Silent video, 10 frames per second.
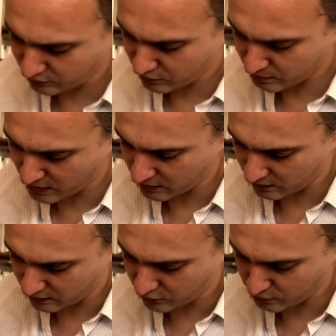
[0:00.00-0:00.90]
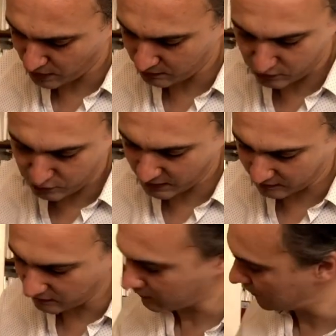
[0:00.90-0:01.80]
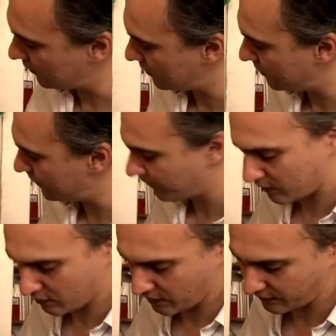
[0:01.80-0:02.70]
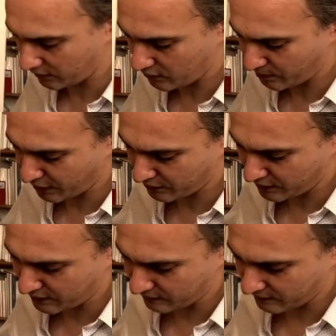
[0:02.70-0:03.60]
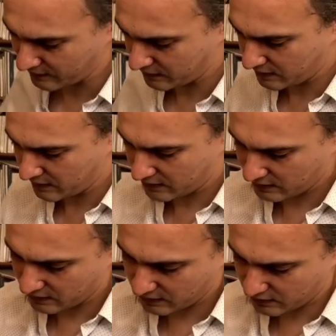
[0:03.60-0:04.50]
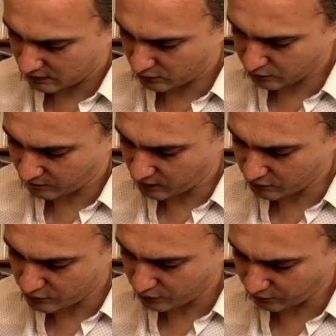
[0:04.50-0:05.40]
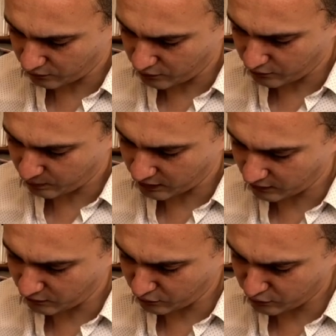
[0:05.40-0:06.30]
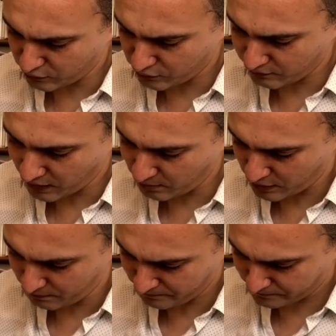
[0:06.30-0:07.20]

de ma, de ma, tête, de, la tête de la marionnette. Donc c'est quelque chose que le spectateur ne, ne verra pas.